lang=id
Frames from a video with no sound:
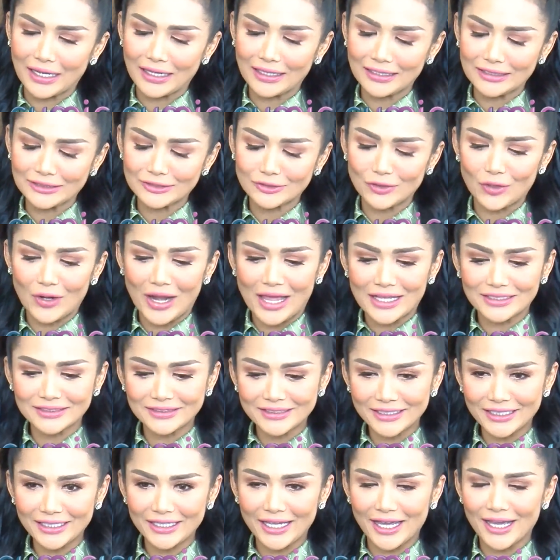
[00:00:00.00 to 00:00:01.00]

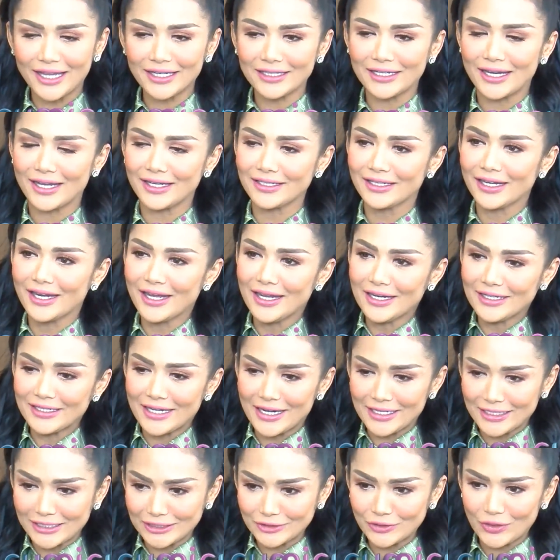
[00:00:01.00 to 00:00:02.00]
isolasi ya dan
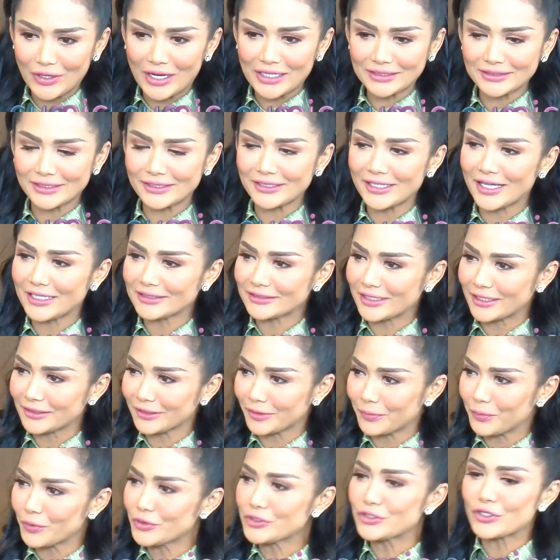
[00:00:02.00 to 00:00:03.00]
dan isolasinya Ashanti
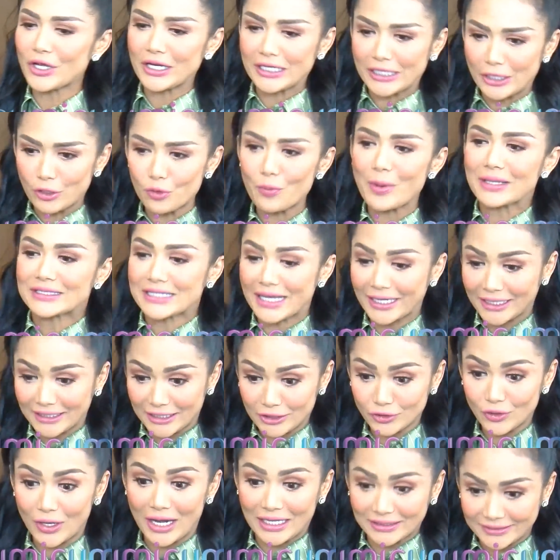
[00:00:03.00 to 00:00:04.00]
pun juga di rumah sakit
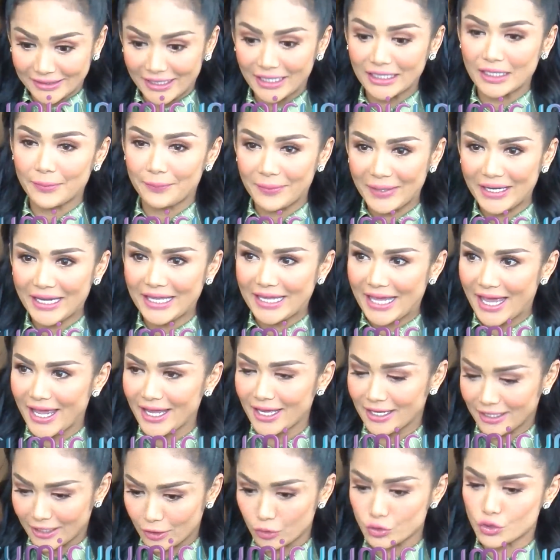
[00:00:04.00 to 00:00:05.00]
isolasi yang dipilih ya
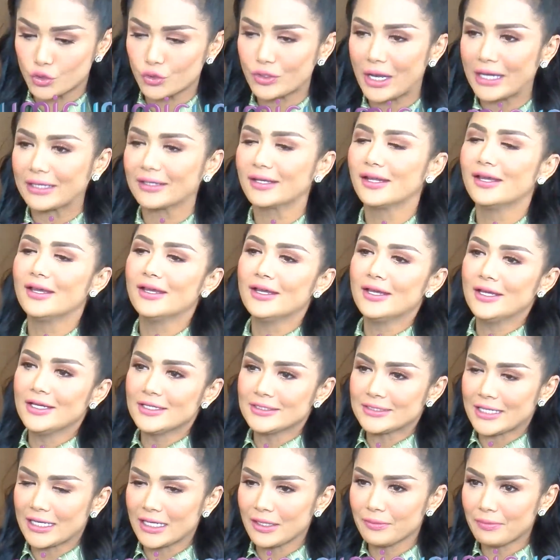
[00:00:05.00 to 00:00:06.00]
yang dirujukan.
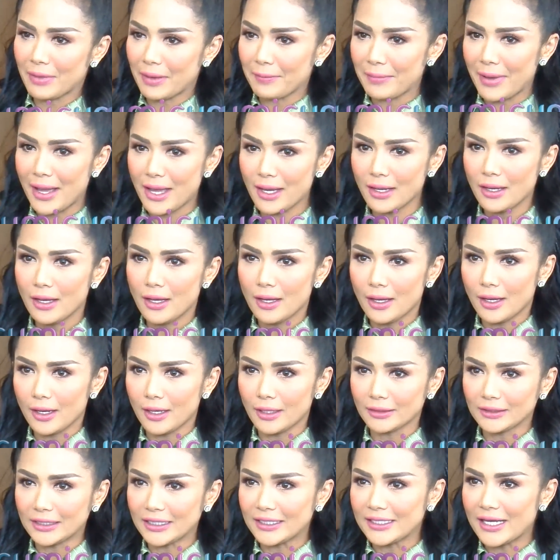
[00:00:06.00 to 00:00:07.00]
Jadi memang uh,
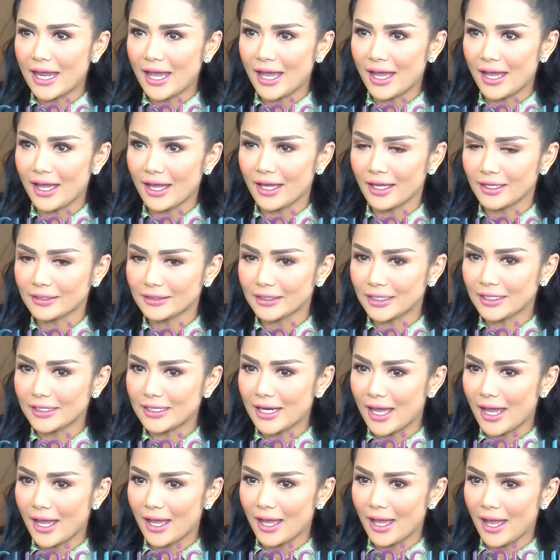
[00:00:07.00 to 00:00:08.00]
tidak
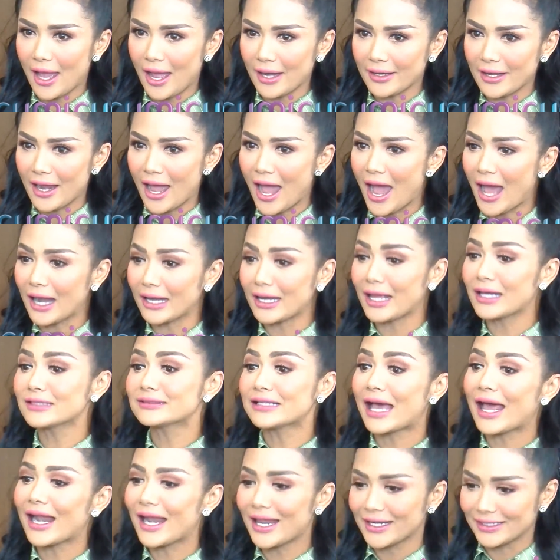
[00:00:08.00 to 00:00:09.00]
tidak ada hal yang
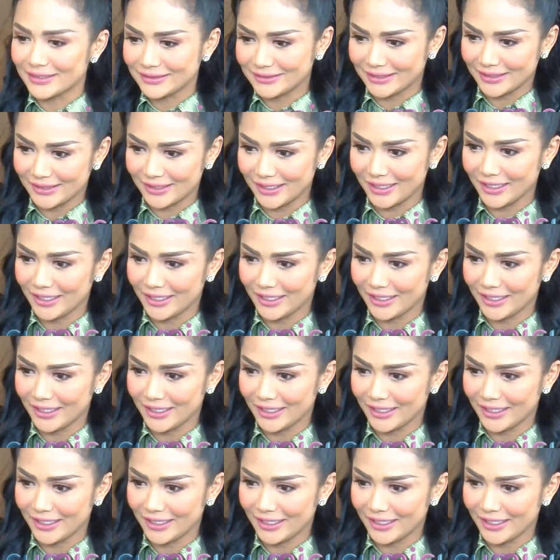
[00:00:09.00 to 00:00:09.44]
salah di sini.